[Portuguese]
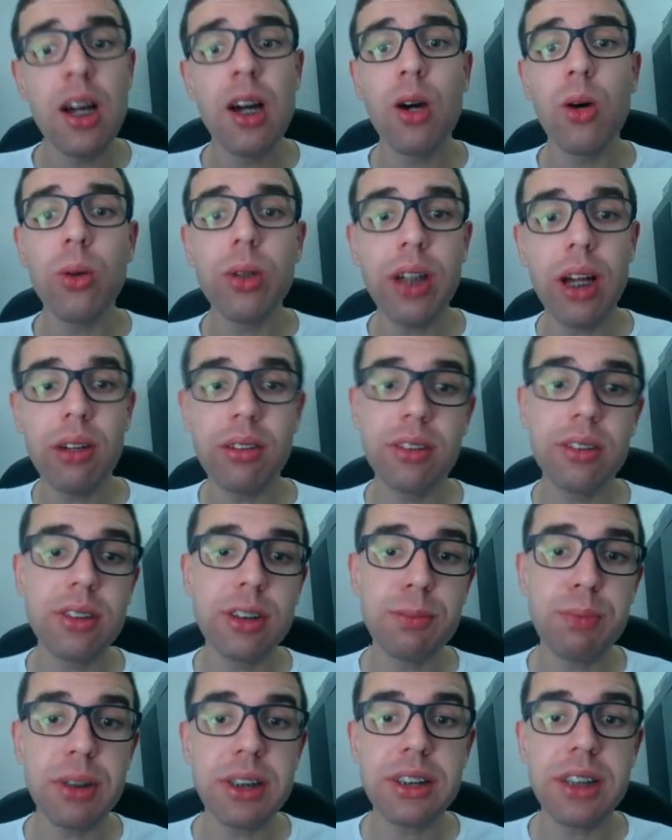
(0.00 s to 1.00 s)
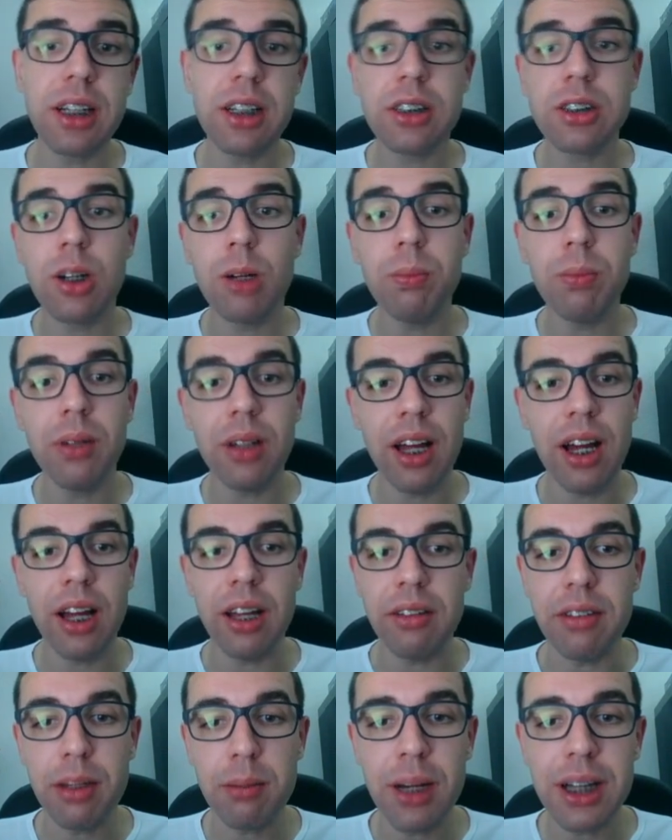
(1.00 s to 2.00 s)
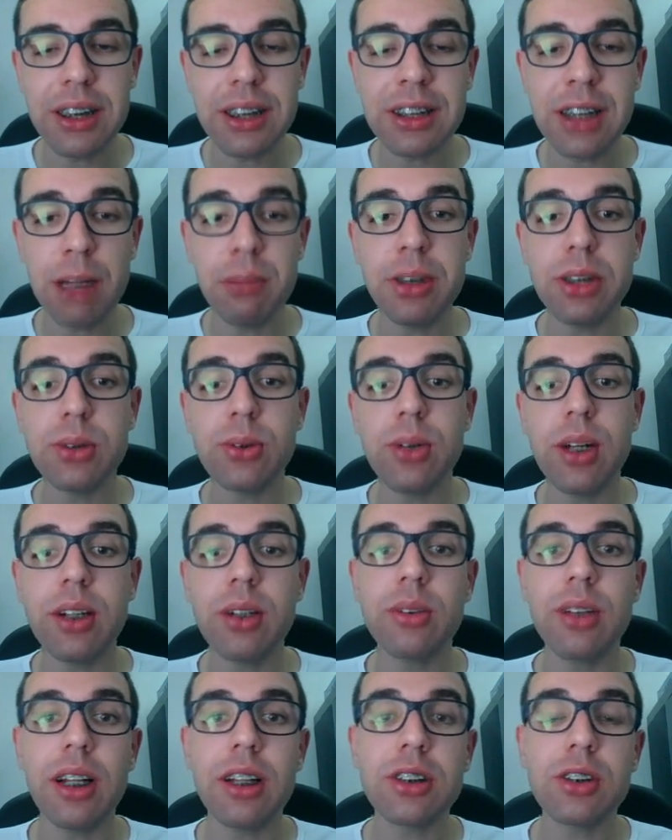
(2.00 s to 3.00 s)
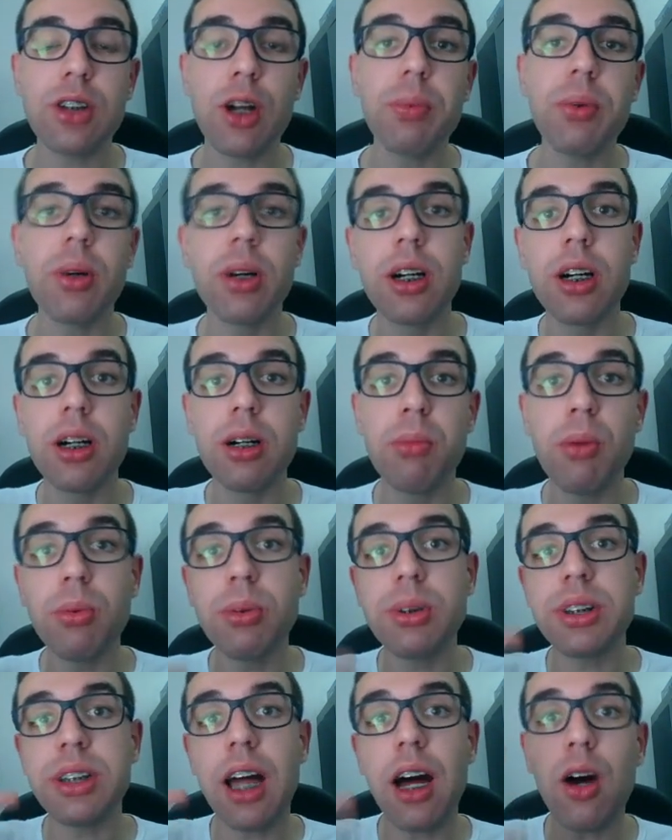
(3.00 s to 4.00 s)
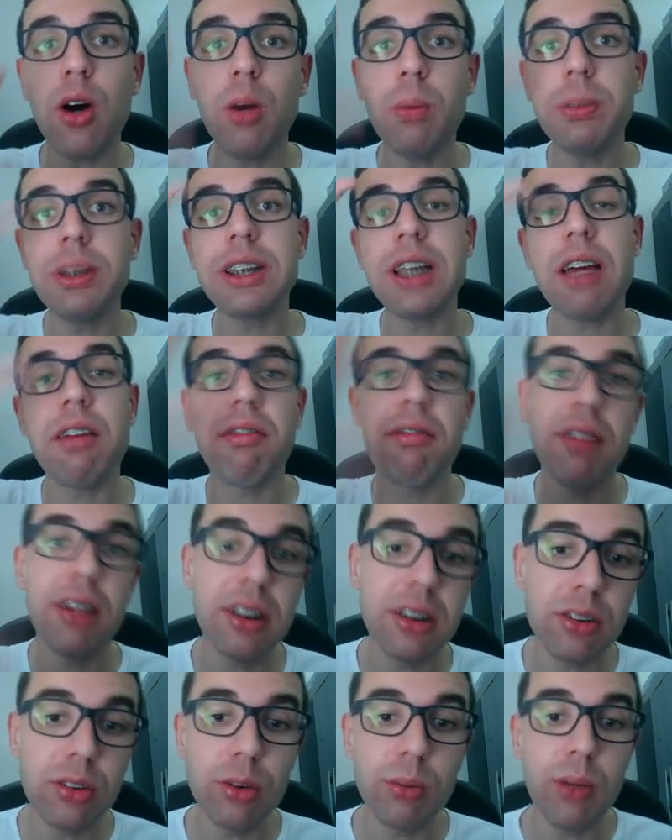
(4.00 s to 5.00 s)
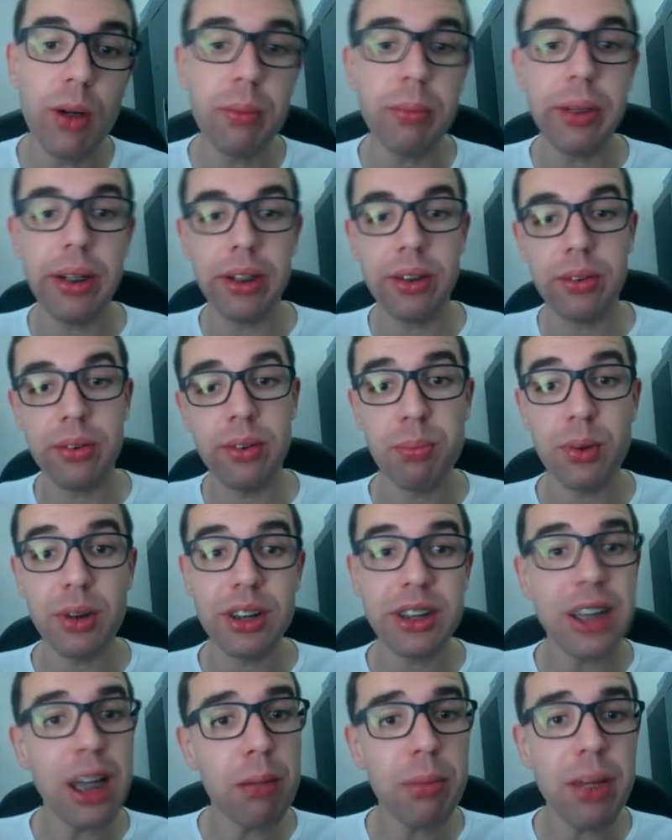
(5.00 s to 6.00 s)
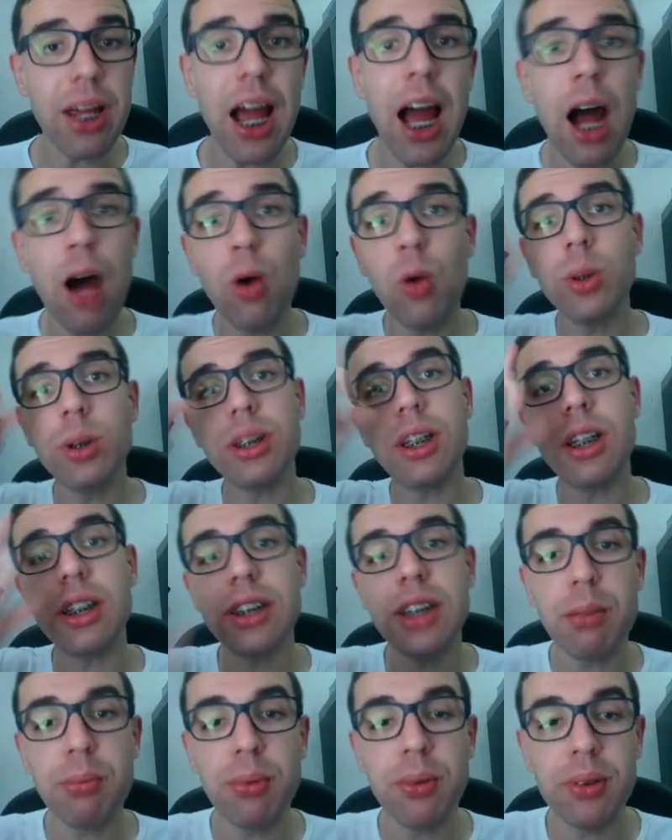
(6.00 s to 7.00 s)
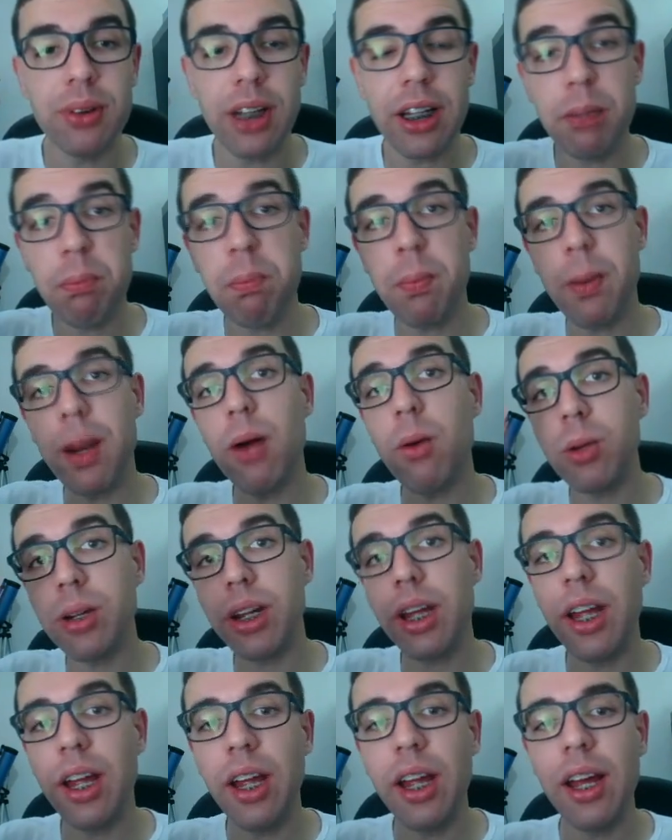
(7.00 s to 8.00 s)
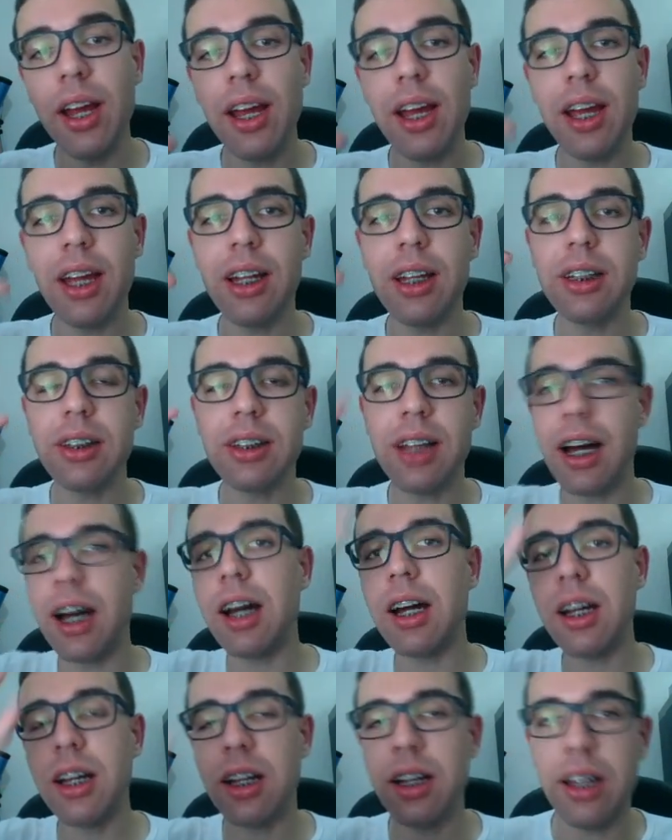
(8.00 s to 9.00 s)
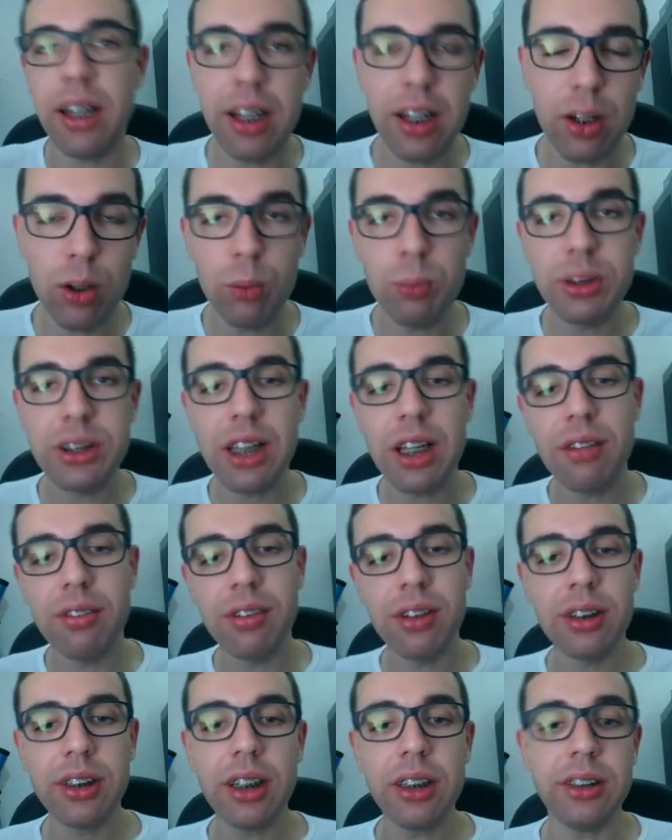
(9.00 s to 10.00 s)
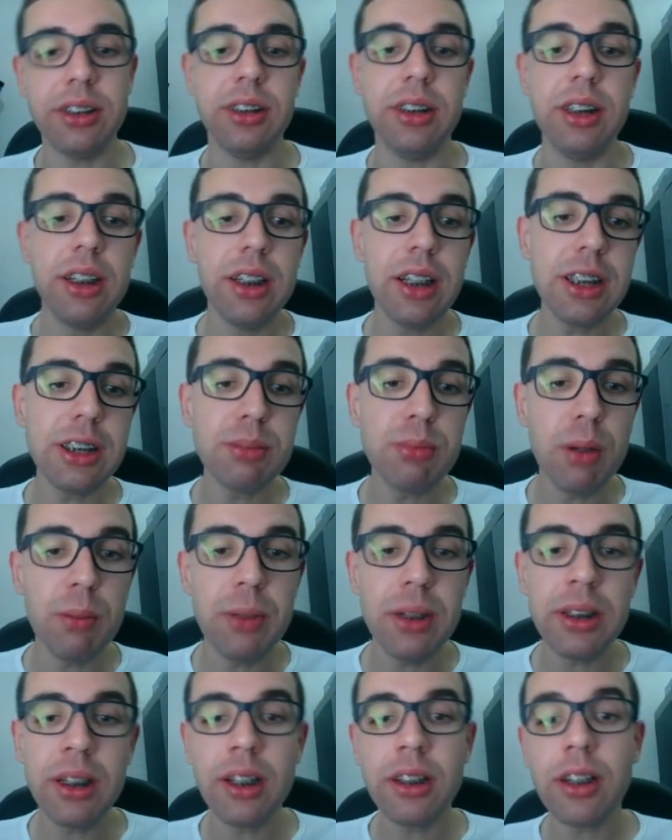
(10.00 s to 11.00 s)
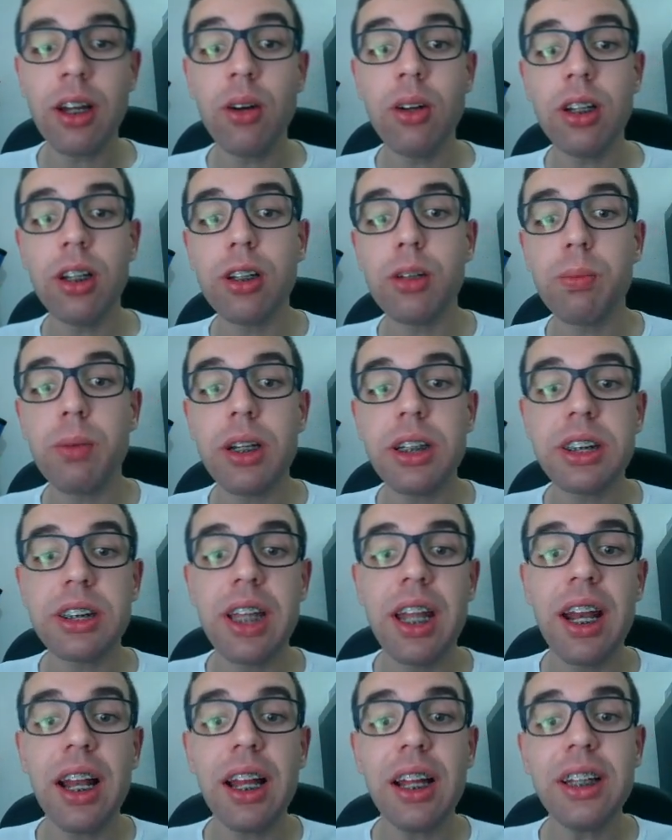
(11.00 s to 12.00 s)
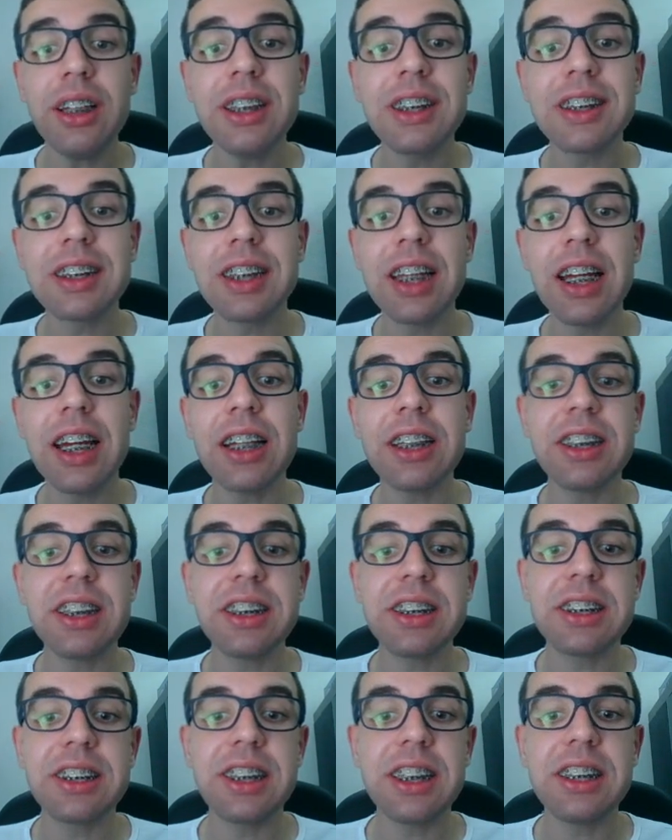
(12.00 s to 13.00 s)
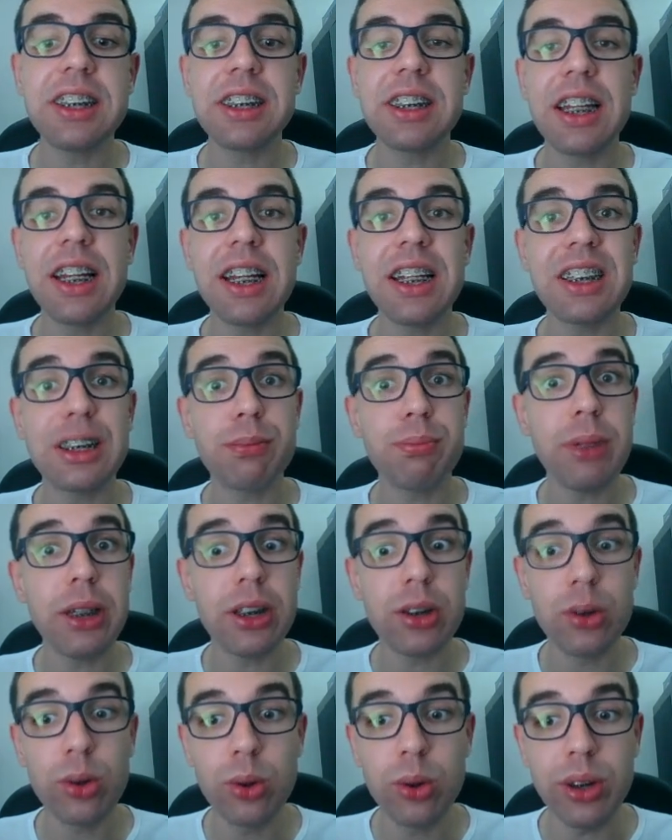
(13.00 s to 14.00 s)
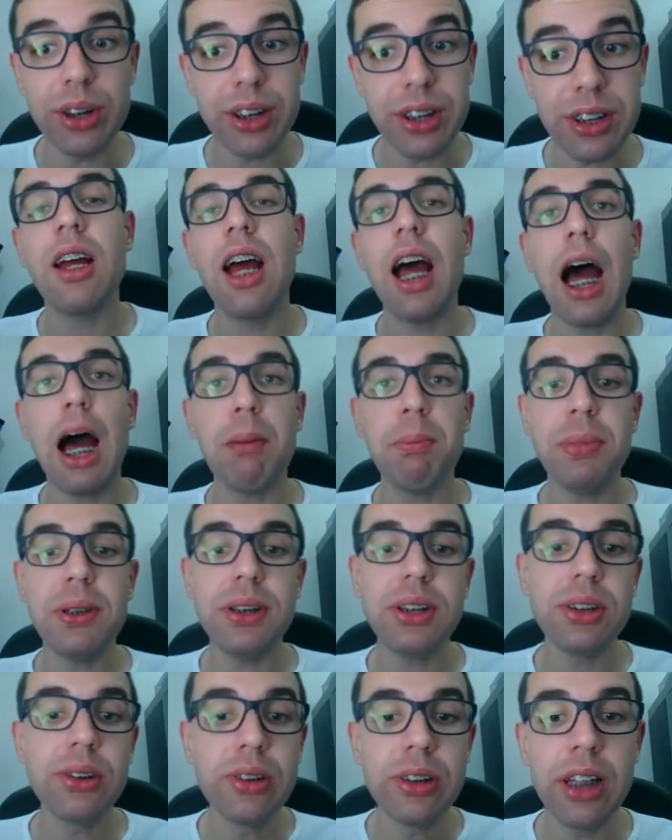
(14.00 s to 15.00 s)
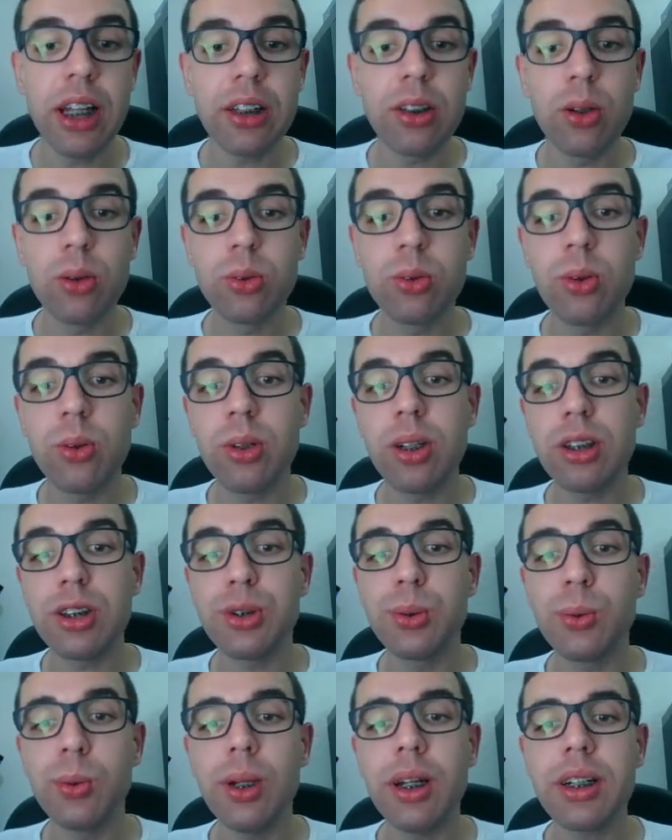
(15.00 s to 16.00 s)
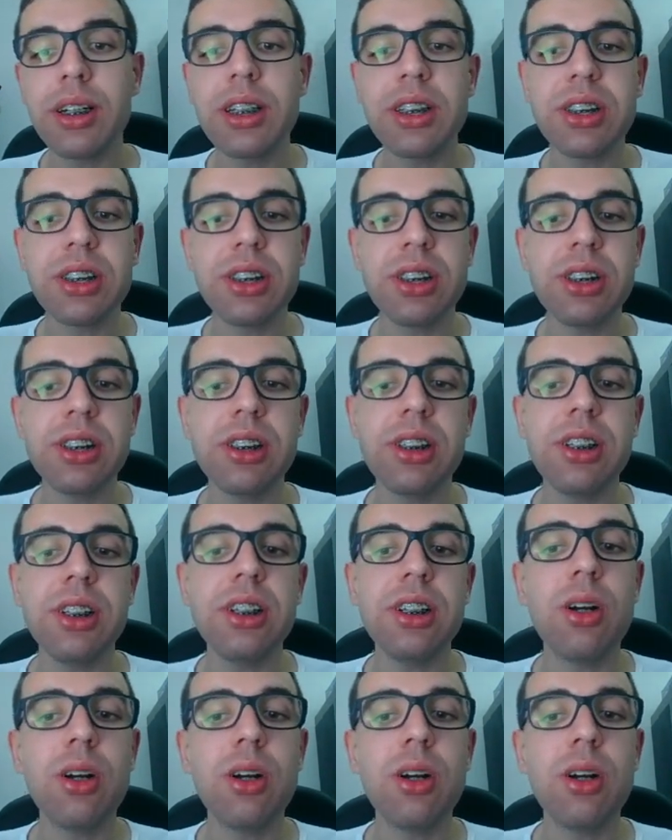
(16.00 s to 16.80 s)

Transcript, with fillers: O que é o Space Telescope Live? É basicamente o que, é que o telescópio Hubble está observando no momento. Pode saber aonde ele está apontado e para o que ele está é, observando ali. Nesse momento ele está olhando para a estrela IC1613b2, a pedido da doutora Júlia Roman